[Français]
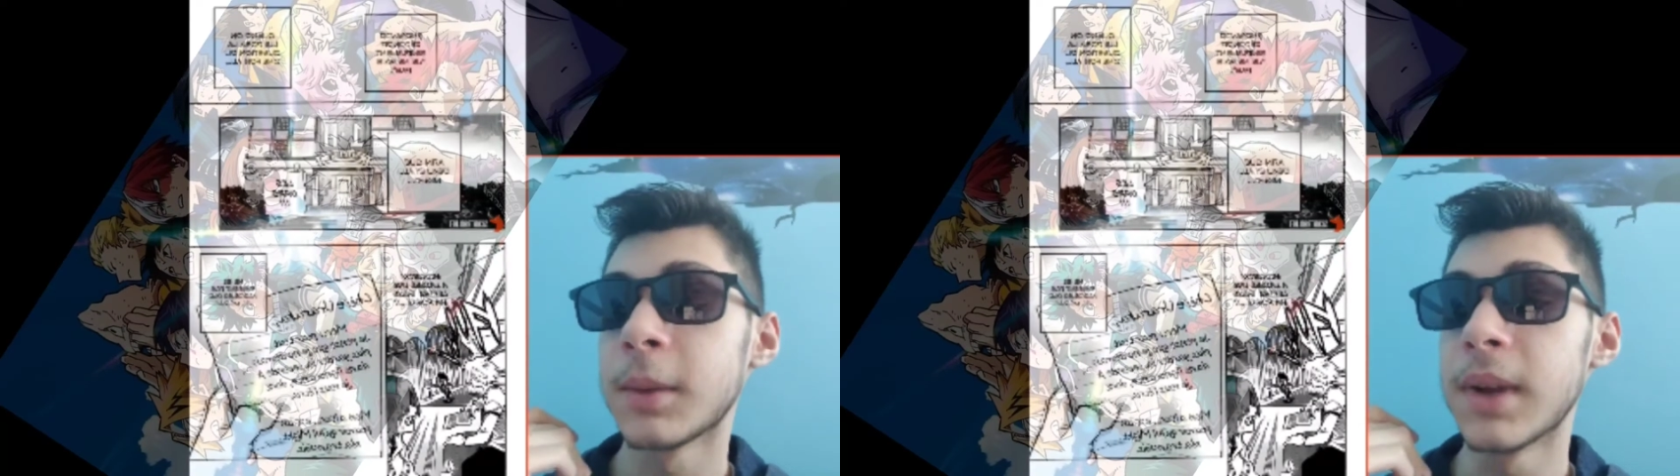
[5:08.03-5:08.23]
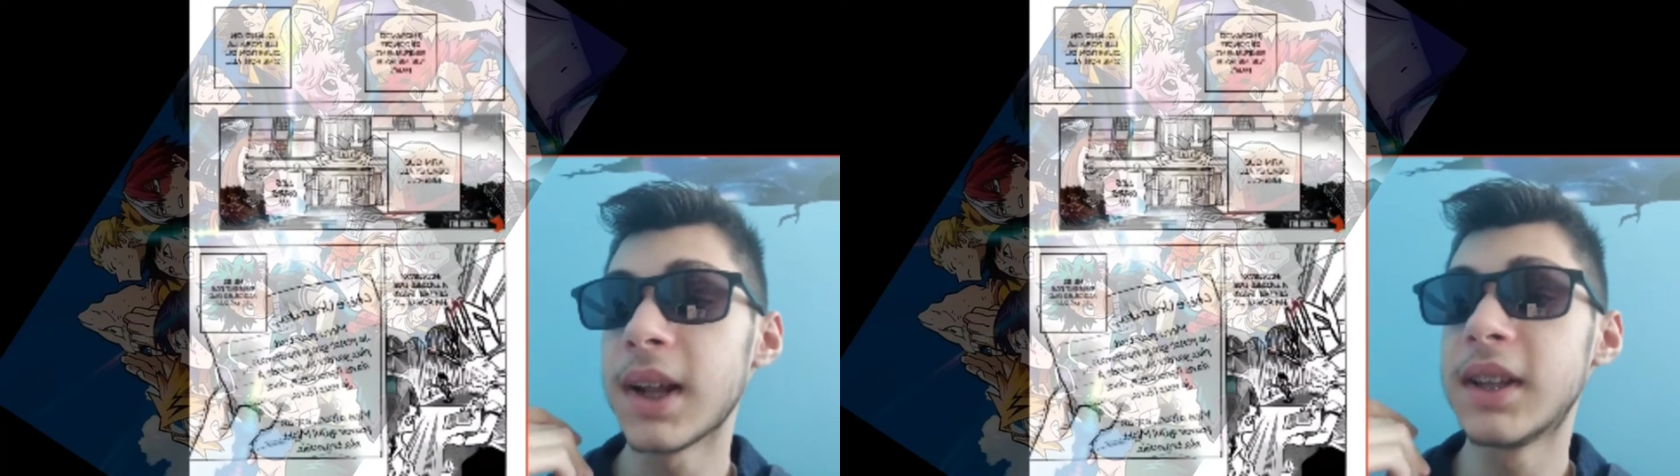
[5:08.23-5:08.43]

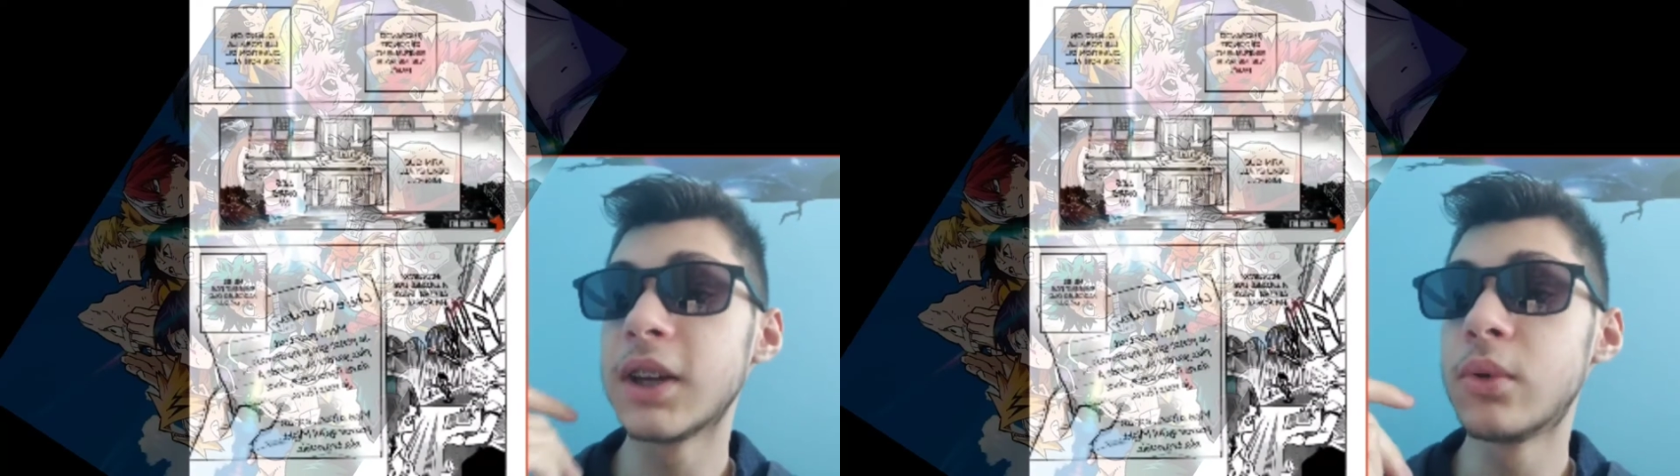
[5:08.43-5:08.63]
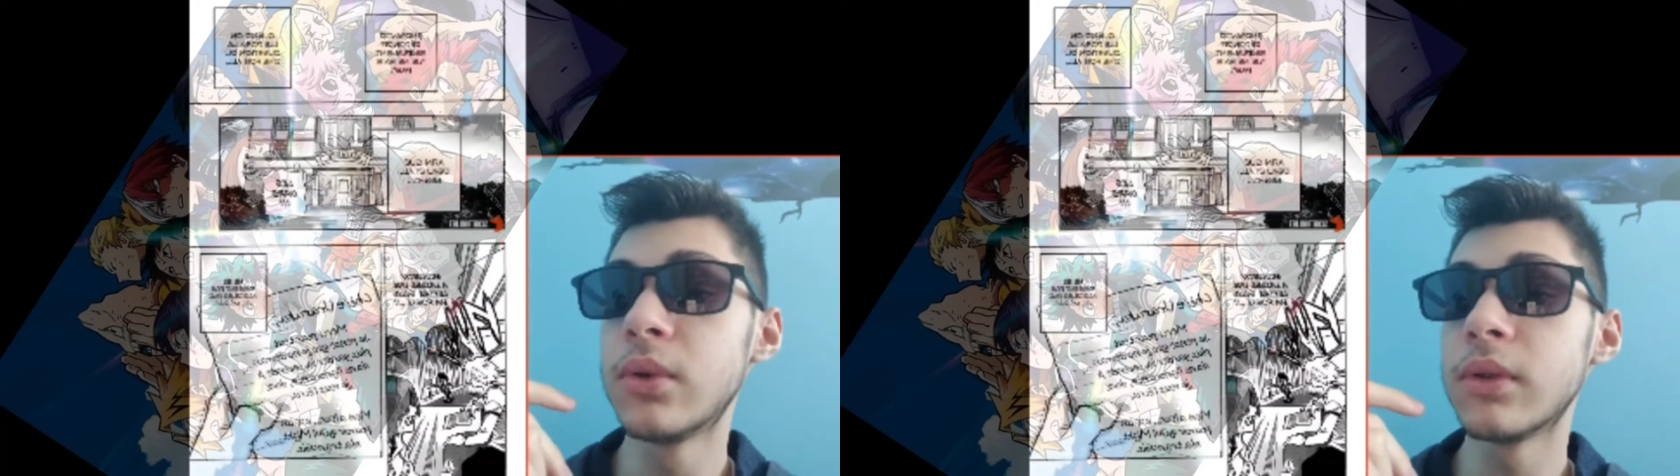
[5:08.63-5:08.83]
mais là,
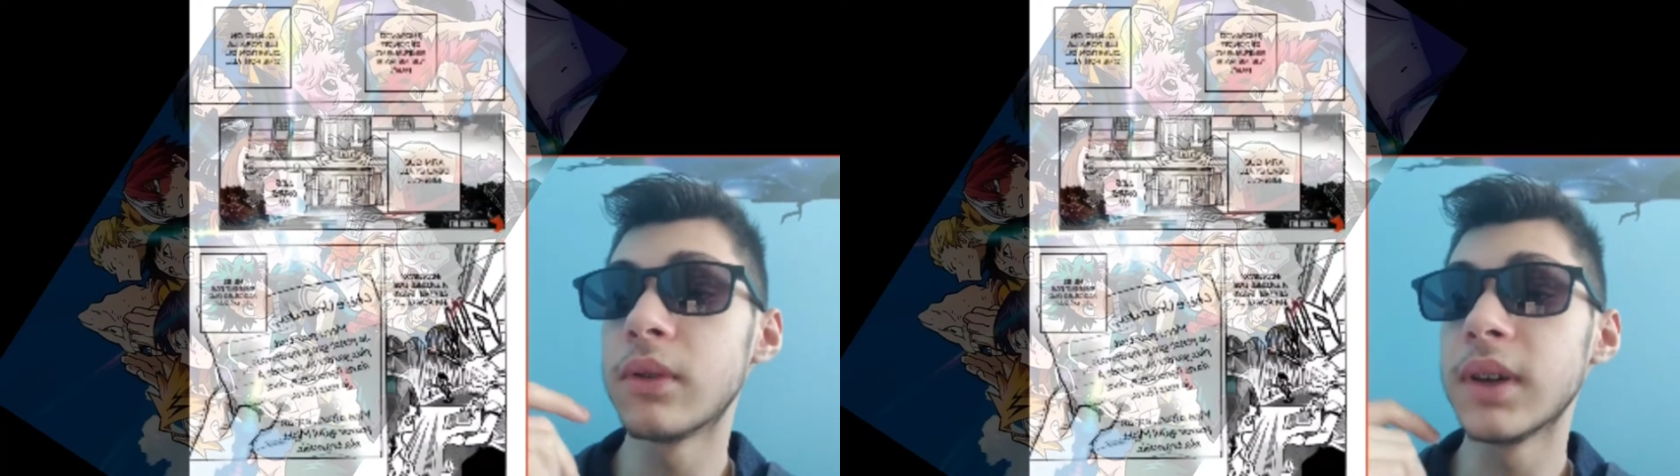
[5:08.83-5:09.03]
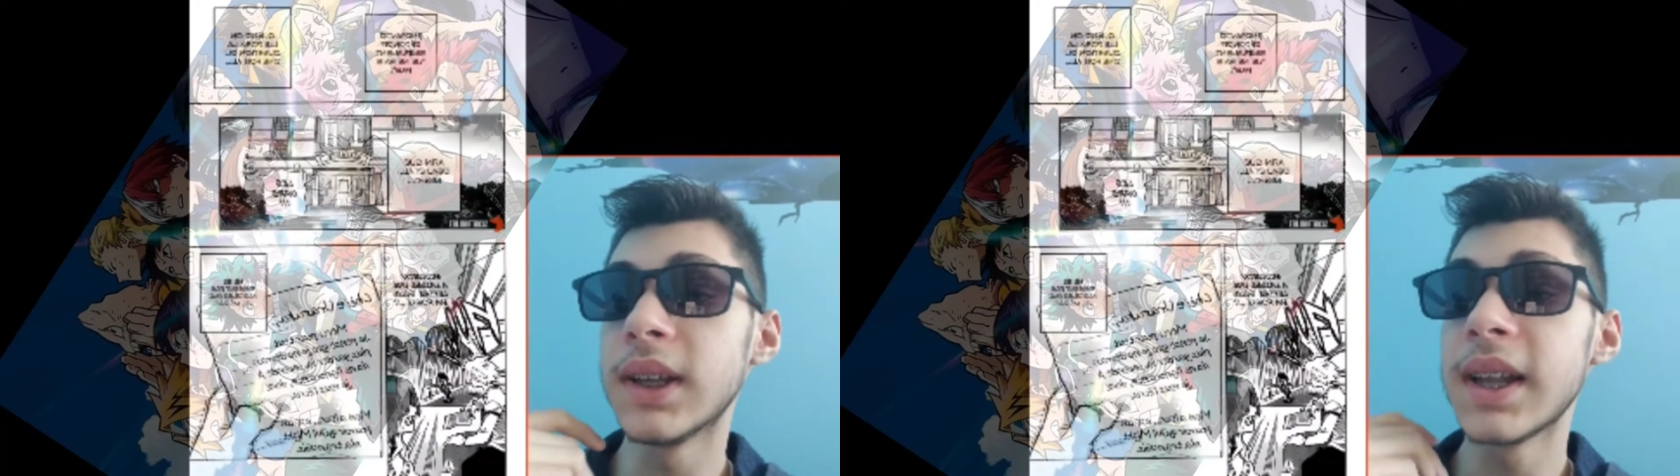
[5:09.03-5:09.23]
Deku,
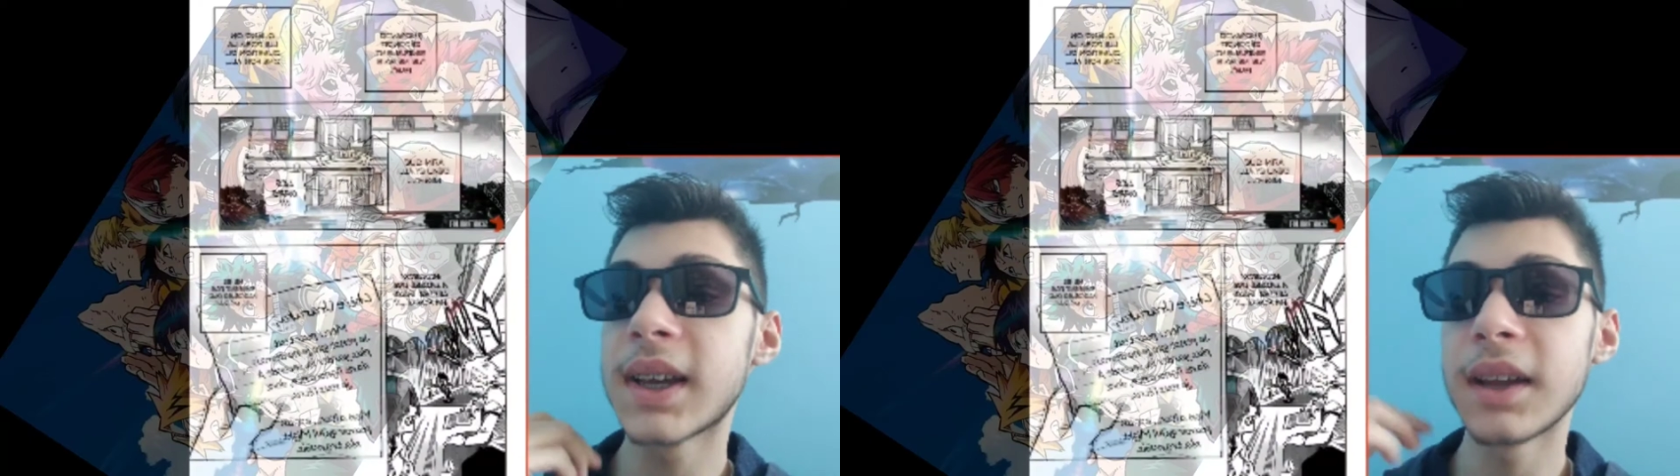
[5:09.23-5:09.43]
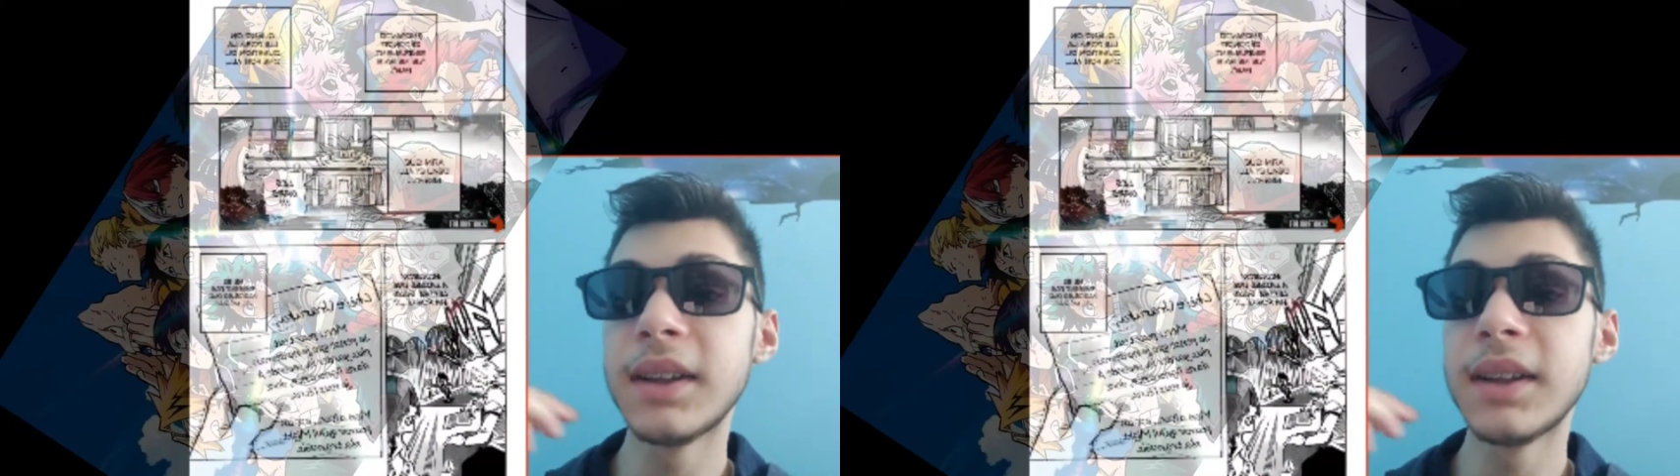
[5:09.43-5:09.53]
il écrit